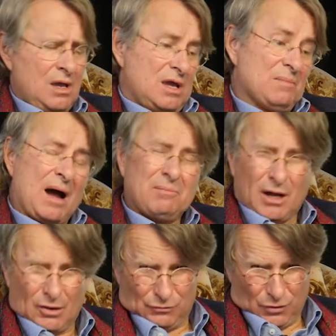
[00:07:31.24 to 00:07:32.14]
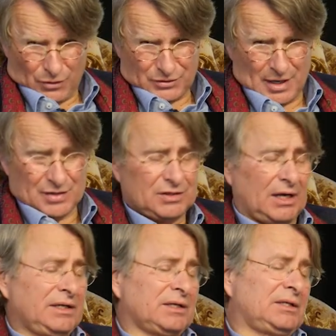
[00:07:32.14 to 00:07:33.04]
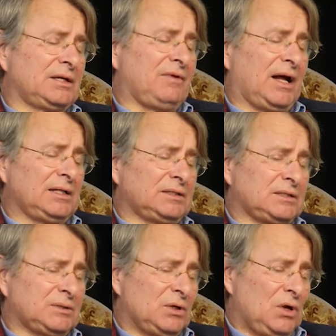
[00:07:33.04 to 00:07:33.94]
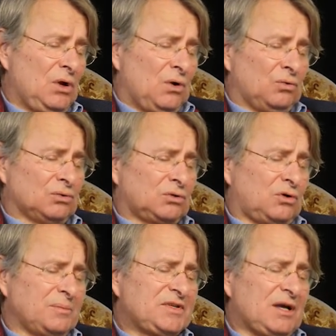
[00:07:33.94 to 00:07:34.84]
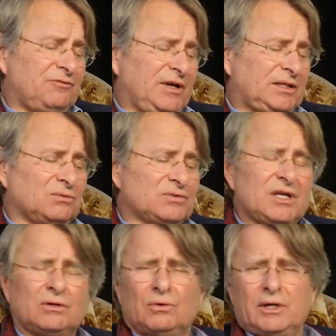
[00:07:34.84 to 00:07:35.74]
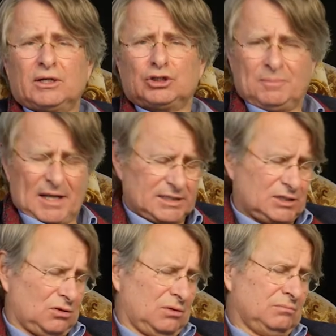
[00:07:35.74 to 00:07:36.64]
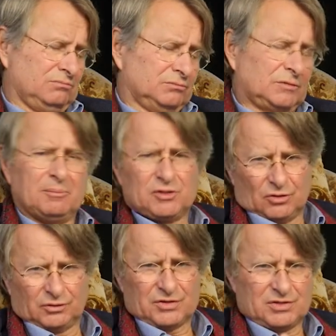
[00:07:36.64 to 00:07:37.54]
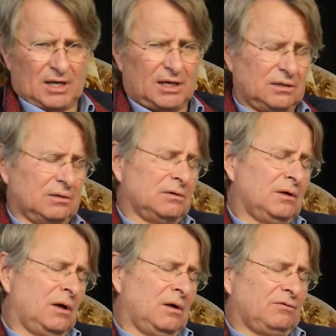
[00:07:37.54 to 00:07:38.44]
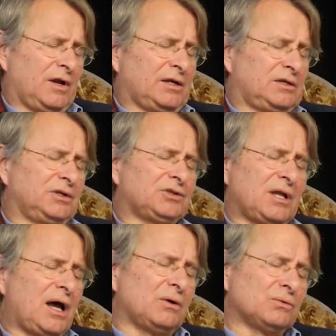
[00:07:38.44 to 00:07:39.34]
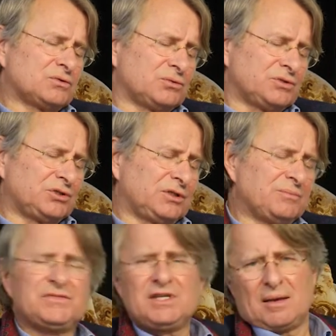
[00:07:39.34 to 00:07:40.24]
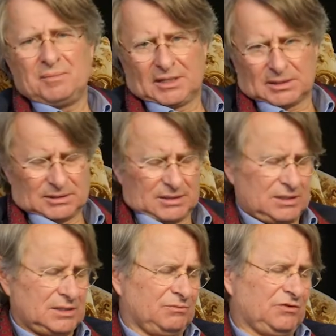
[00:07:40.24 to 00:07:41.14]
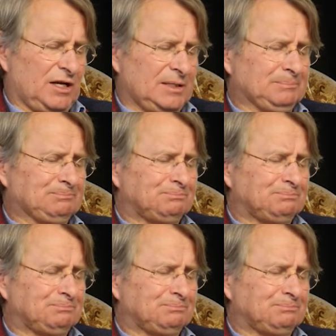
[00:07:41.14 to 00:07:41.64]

Im Hambacher Forst eskaliert die Gewalt und Kommissar Fett und sein Kollege Schmelzer, der besonders gerne fleischliche Nahrung zu sich nimmt, die ermitteln in diesem Fall.